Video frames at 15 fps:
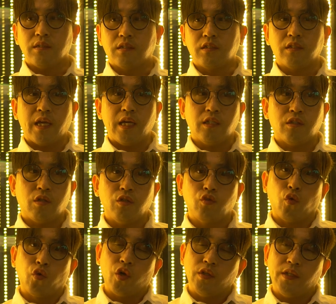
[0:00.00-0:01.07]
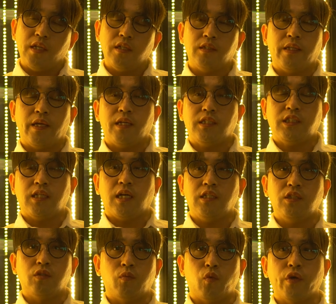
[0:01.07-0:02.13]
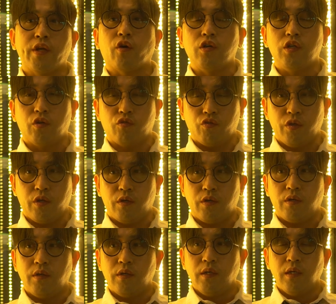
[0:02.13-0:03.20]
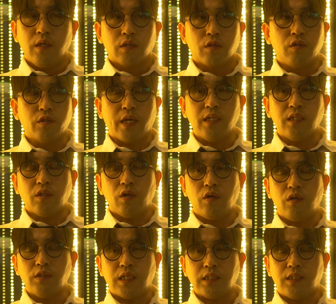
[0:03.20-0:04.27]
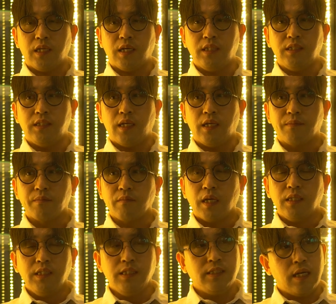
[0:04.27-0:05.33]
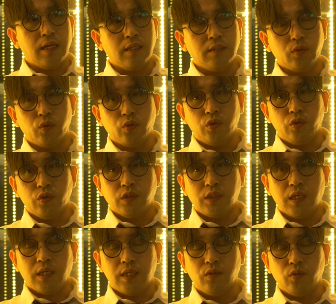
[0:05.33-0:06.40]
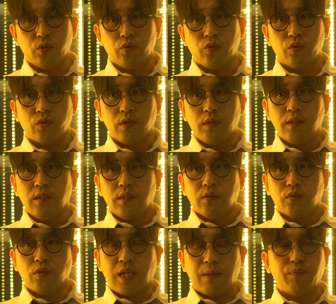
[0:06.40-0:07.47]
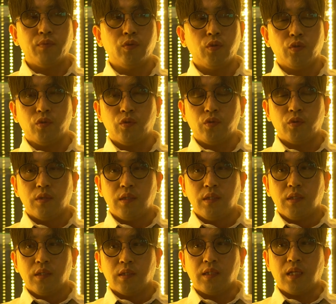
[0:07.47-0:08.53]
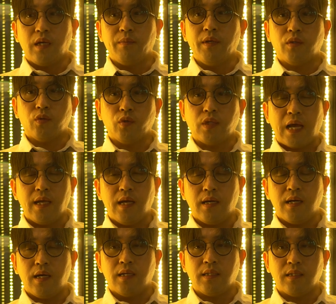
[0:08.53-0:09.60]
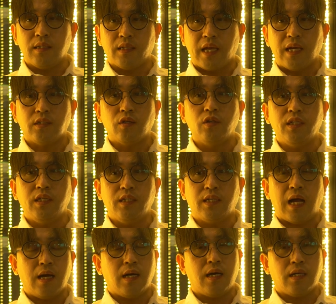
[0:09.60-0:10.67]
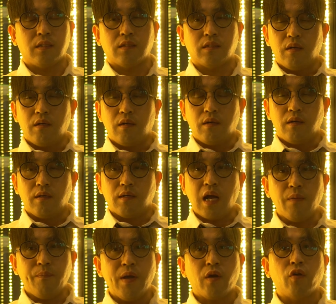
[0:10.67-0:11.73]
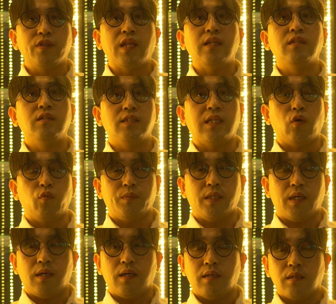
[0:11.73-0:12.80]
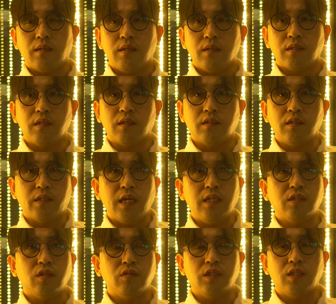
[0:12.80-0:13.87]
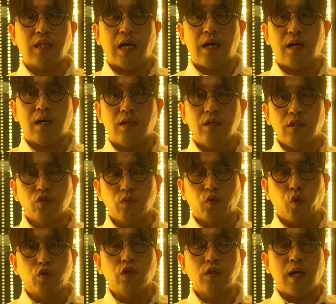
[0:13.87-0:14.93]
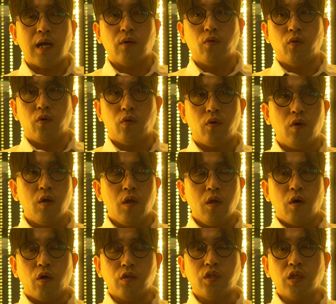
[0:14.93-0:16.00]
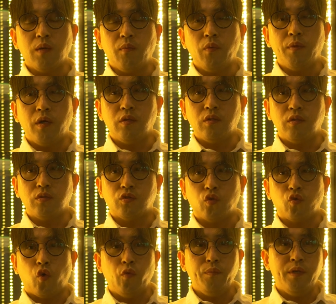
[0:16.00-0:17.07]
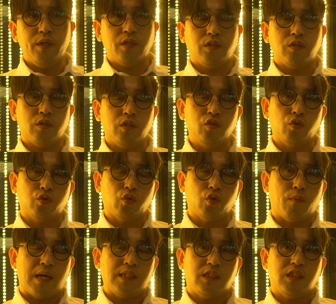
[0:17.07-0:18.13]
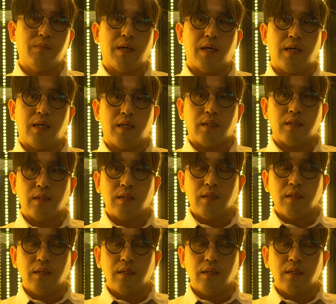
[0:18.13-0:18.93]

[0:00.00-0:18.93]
그 캐릭터를 녹여내는데 시간이 좀 오래 걸렸고요. 그리고 캐릭터 자체가 이제 이상한 도둑, 착한 도둑, 또 나쁜 도둑, 그 다음에 또 다양한 개성이 강한 어, 깡패 건달들이 나옵니다. 근데 그 캐릭터들이 다 좀 독특하고 어떻게 보면은 좀 코믹적인 요소도 많지만